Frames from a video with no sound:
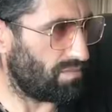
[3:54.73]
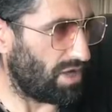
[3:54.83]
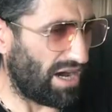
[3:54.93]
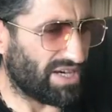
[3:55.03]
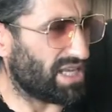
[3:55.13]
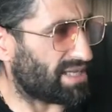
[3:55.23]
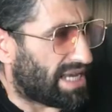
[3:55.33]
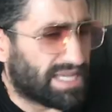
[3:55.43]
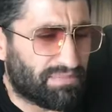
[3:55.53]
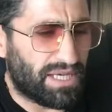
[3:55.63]
Avatar
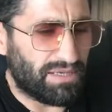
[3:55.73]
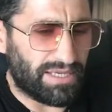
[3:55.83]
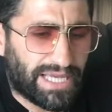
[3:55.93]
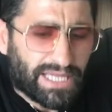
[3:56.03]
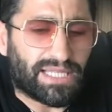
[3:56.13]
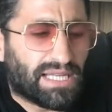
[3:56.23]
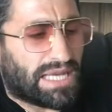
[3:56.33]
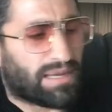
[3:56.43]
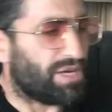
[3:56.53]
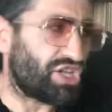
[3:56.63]
8 mi? 7'si ne
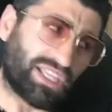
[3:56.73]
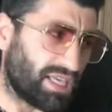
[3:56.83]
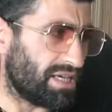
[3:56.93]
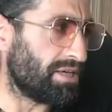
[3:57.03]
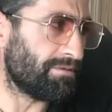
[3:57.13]
zaman çıktı ki?